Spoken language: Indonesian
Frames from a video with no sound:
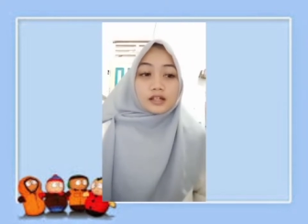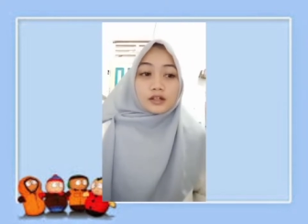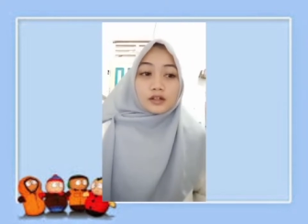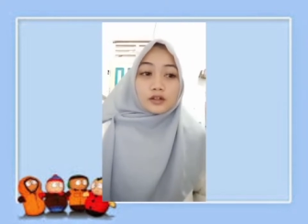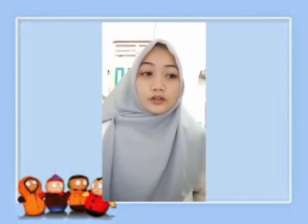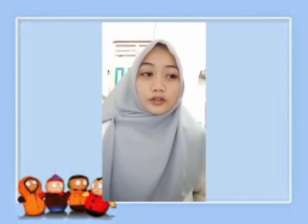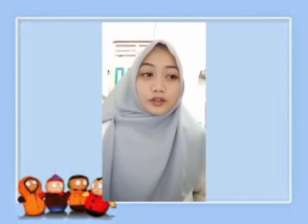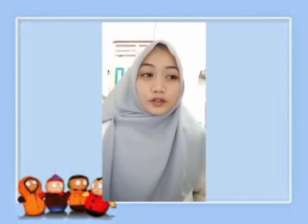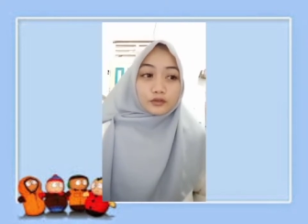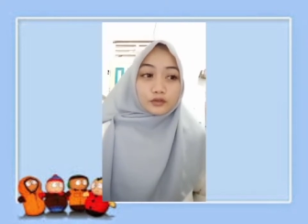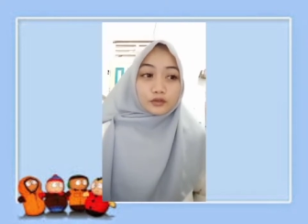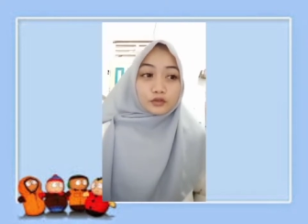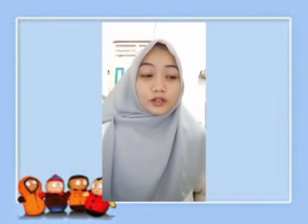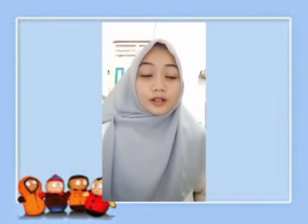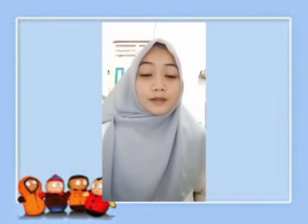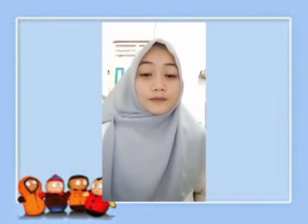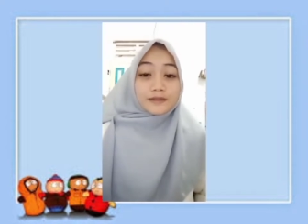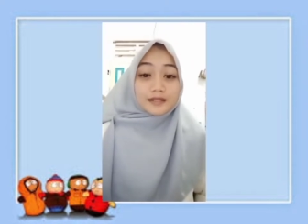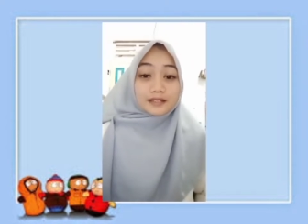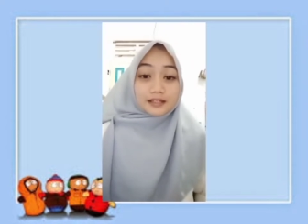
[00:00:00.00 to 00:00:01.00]
Oke, untuk
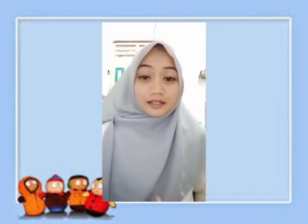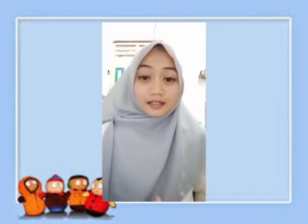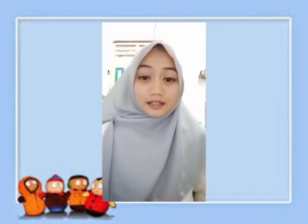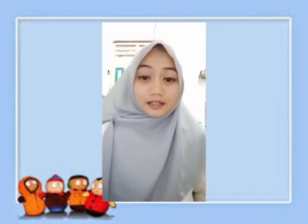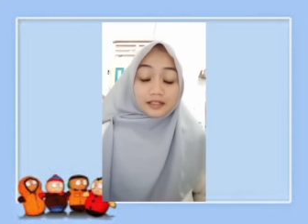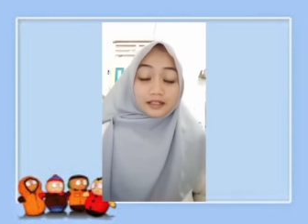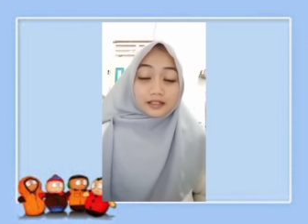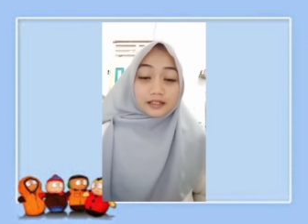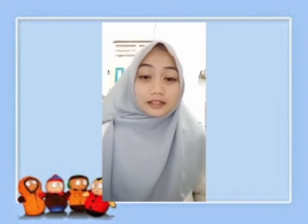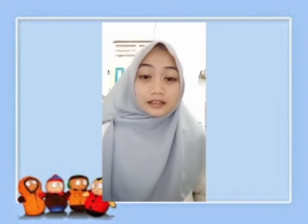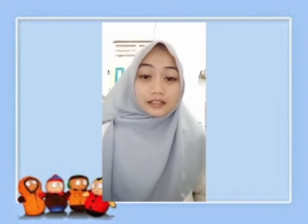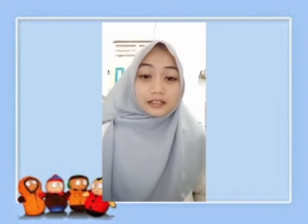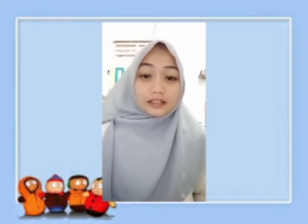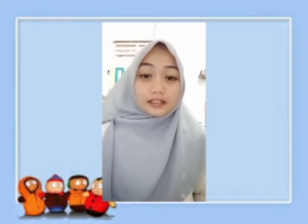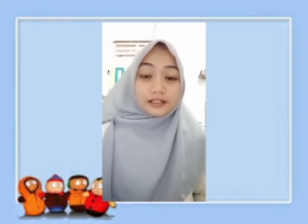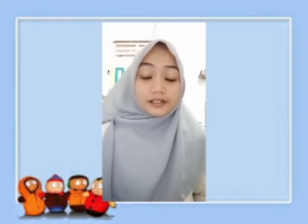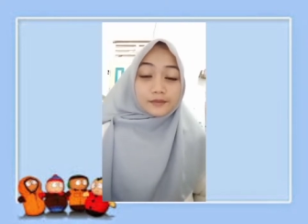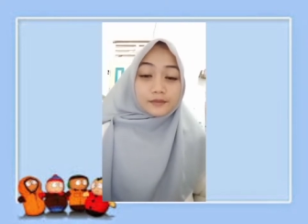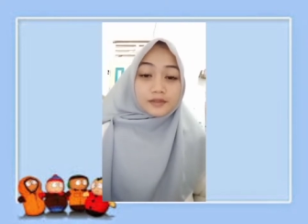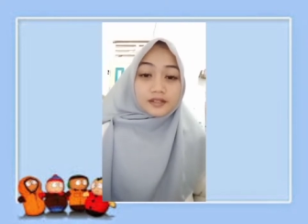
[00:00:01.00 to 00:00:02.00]
absennya nanti
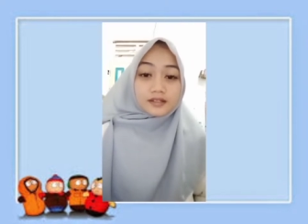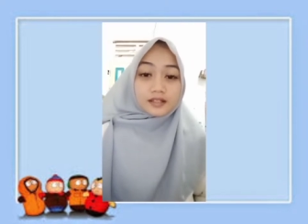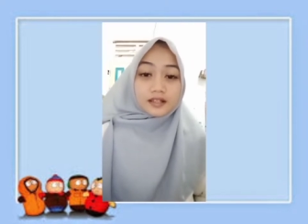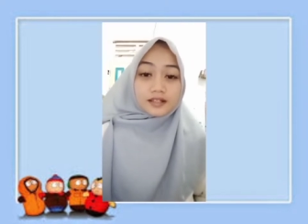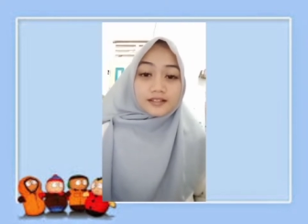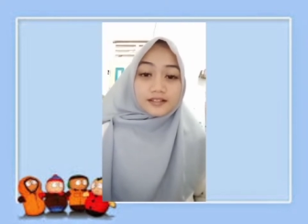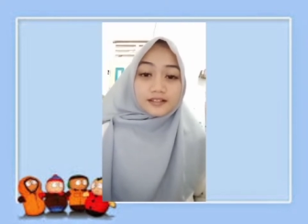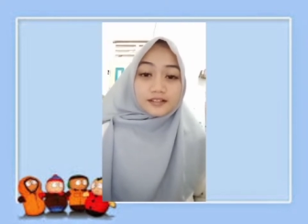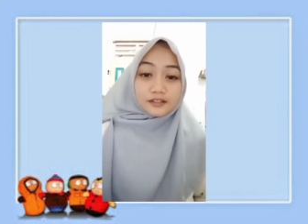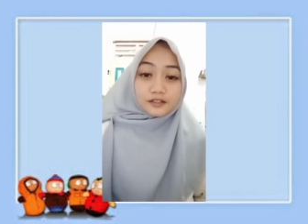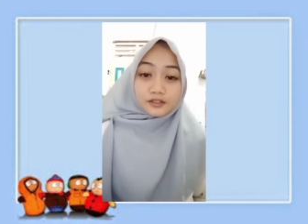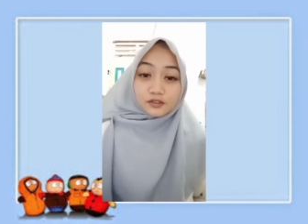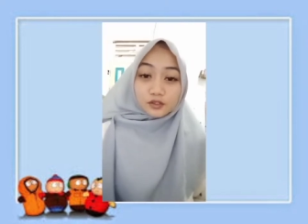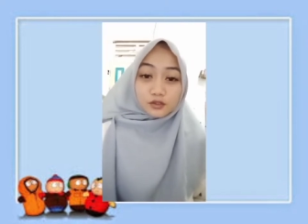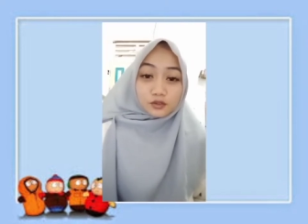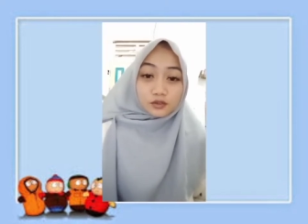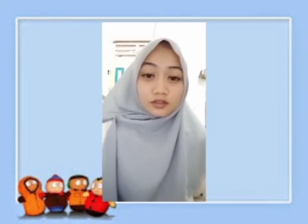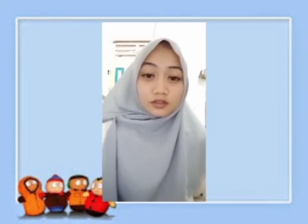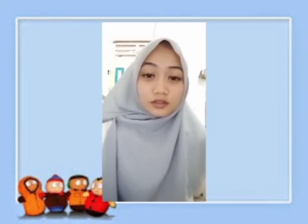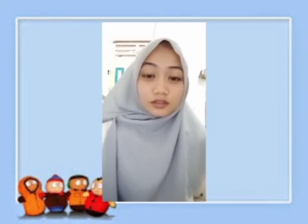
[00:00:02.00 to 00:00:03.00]
kalian bisa
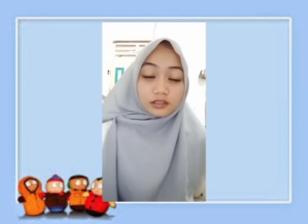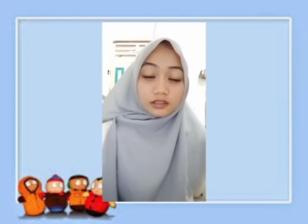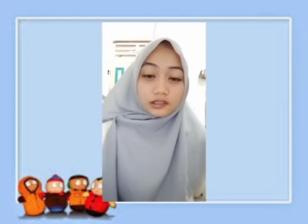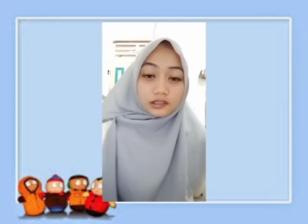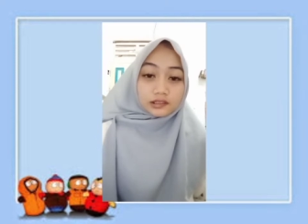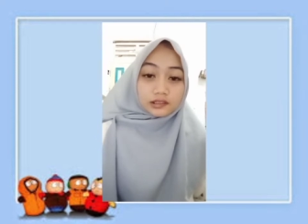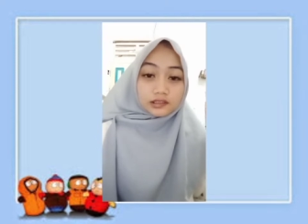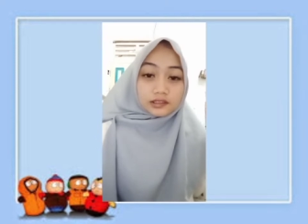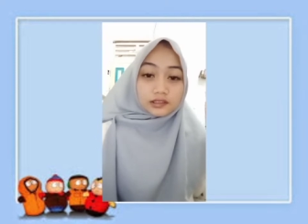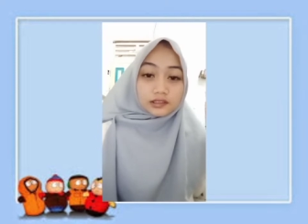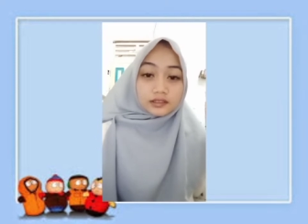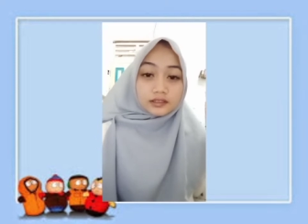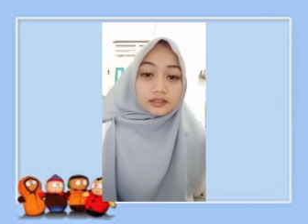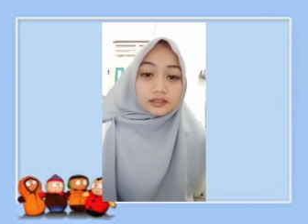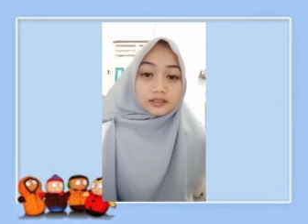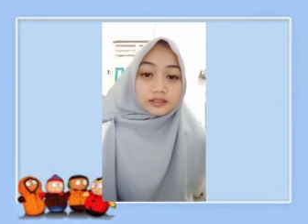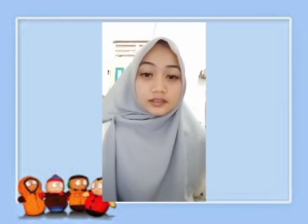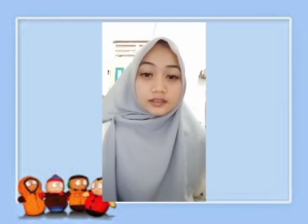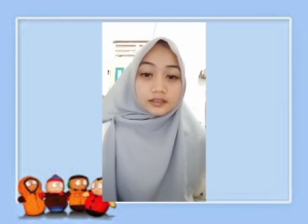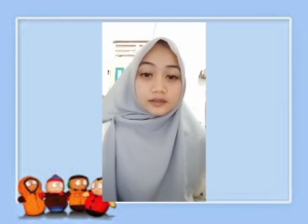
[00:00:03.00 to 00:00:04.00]
screenshot
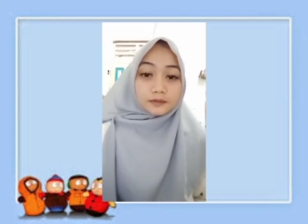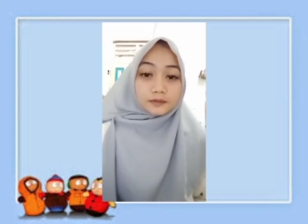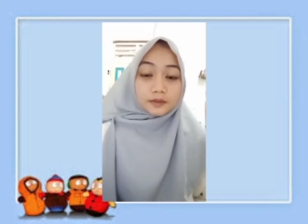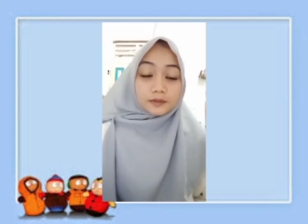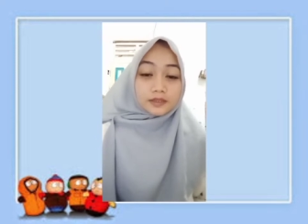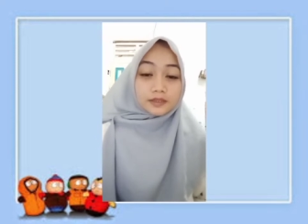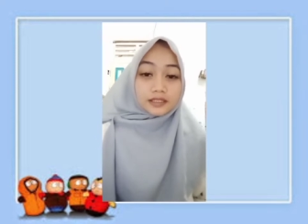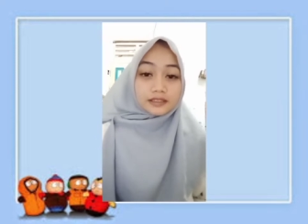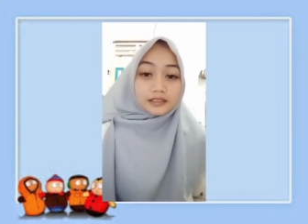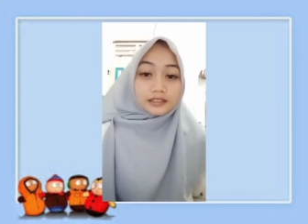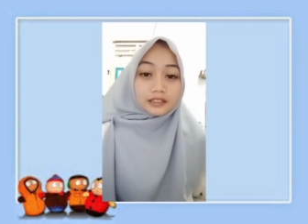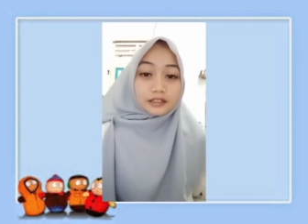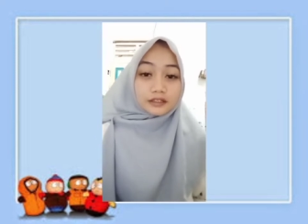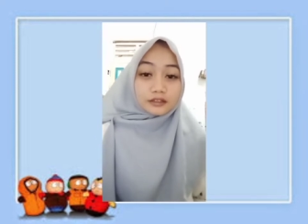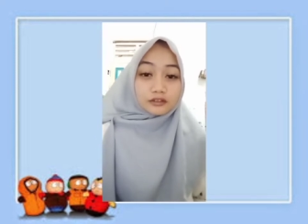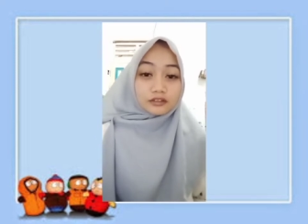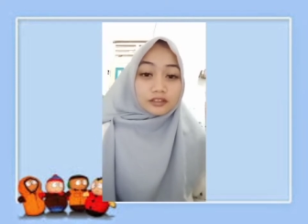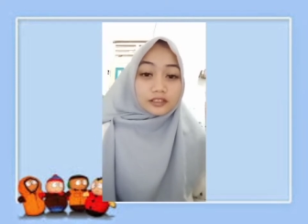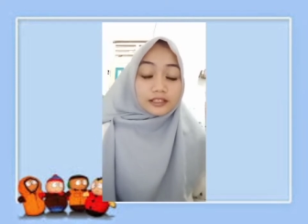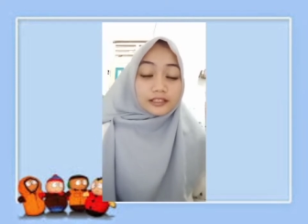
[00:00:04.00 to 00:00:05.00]
uh,
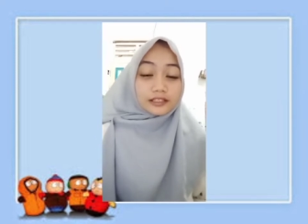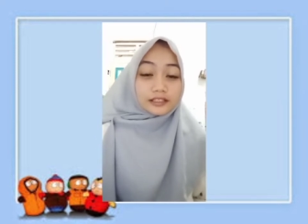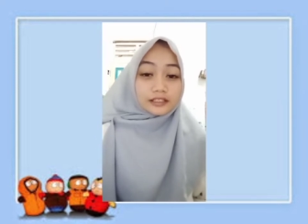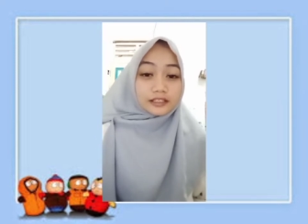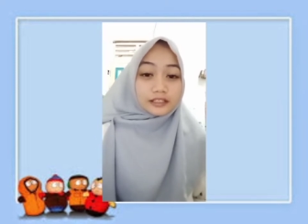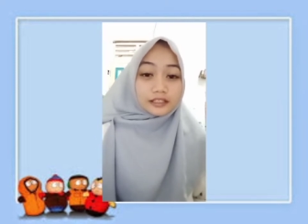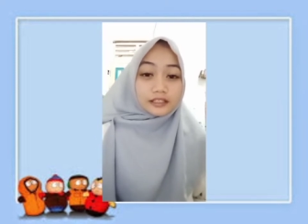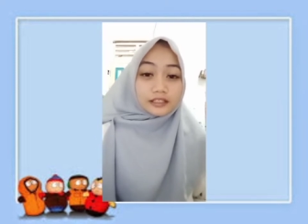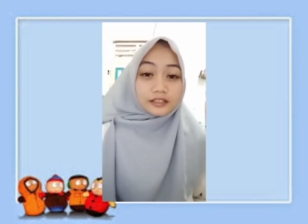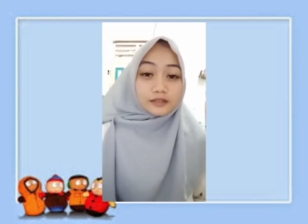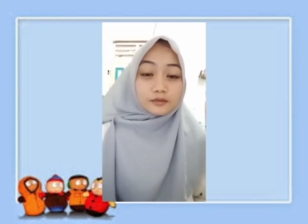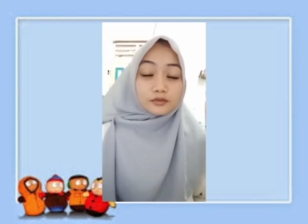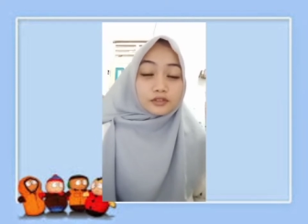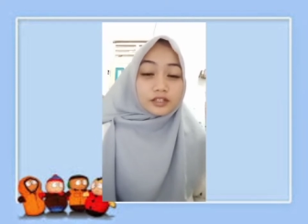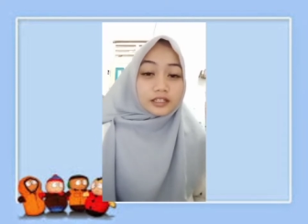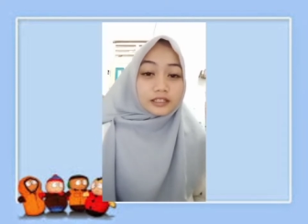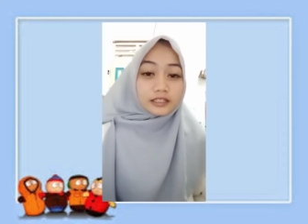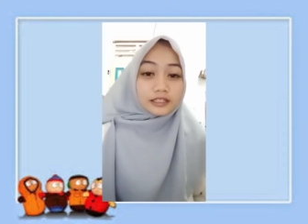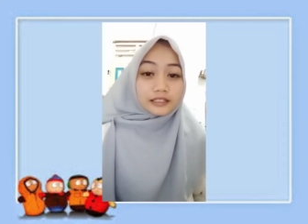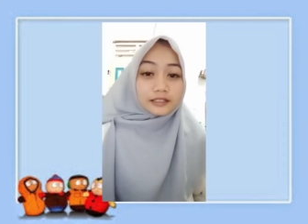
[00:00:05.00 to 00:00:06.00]
pembelajaran online ini,
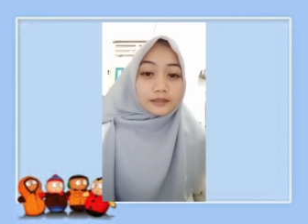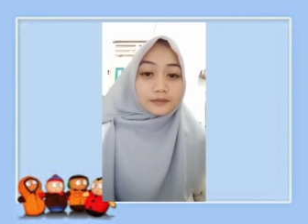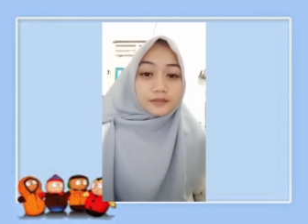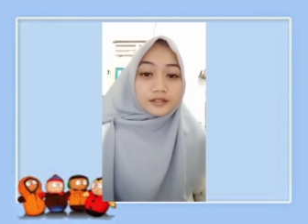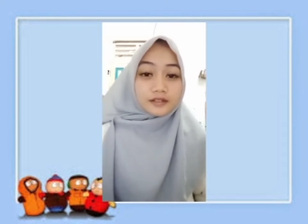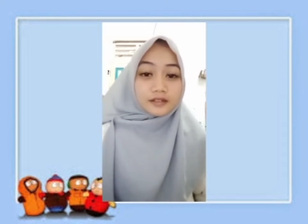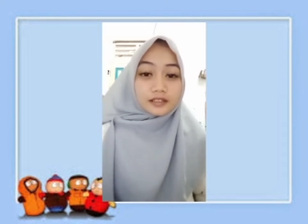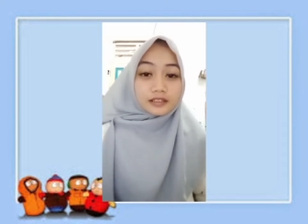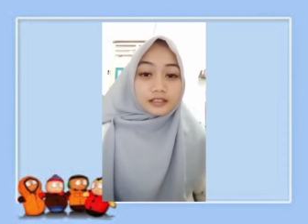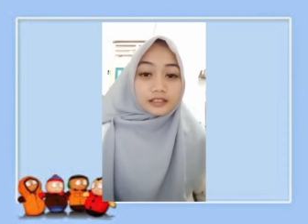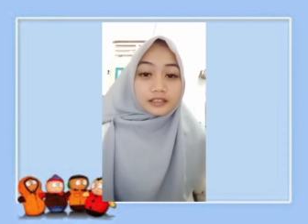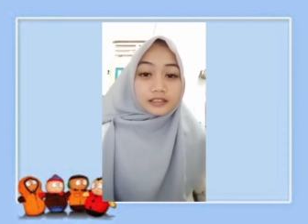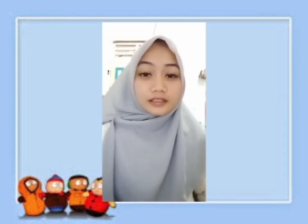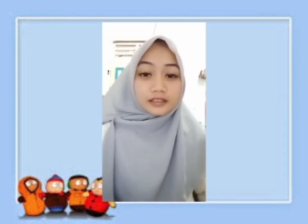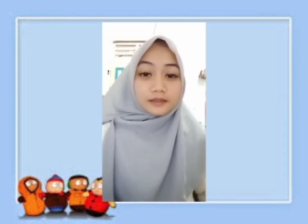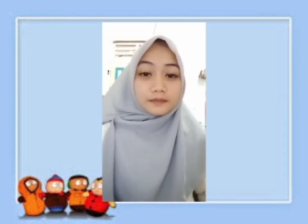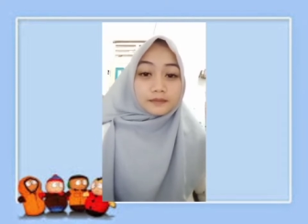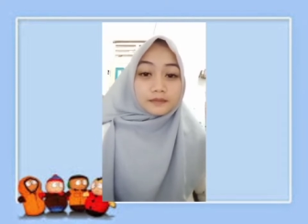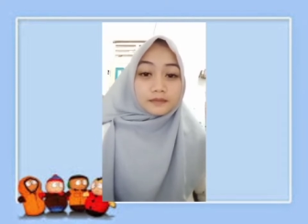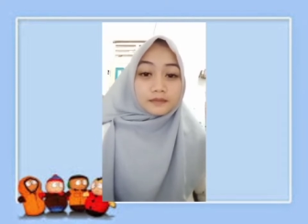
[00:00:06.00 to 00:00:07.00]
kemudian kalian bisa
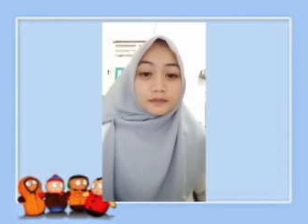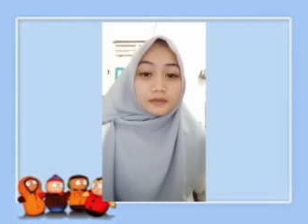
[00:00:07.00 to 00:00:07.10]
kirim